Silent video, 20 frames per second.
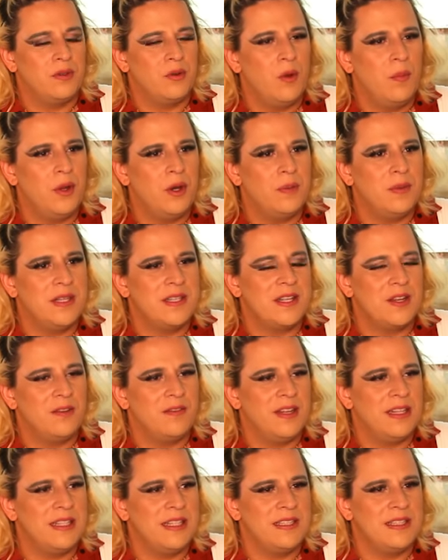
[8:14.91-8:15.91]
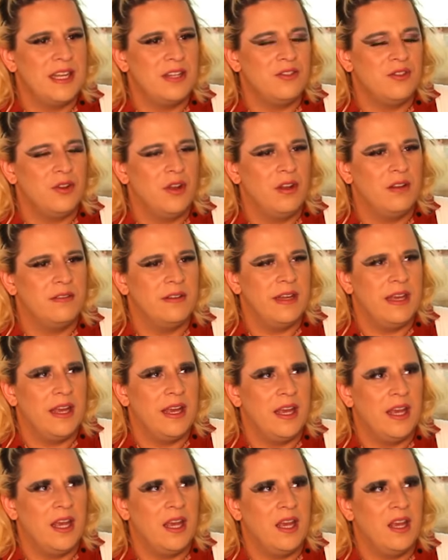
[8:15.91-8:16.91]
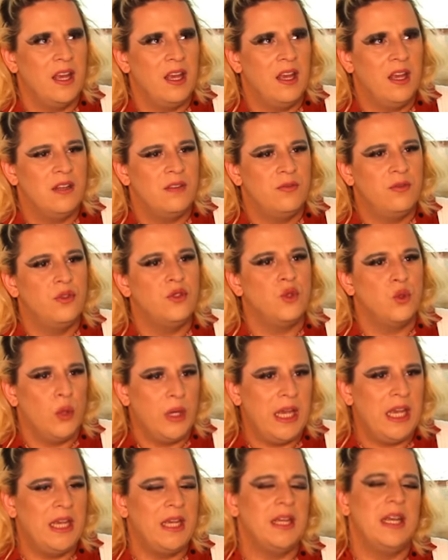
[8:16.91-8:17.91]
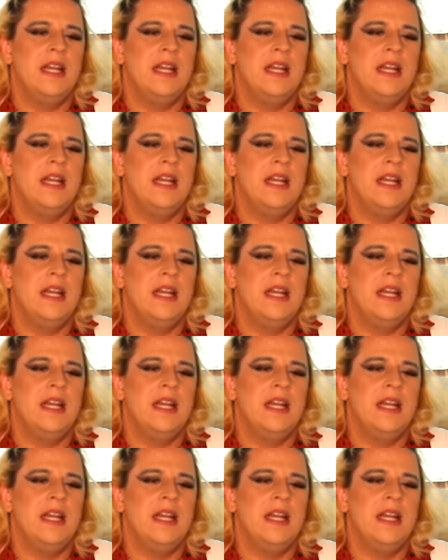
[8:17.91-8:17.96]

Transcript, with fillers: como é o nome dessa novela das sete nova? É. Fuzue?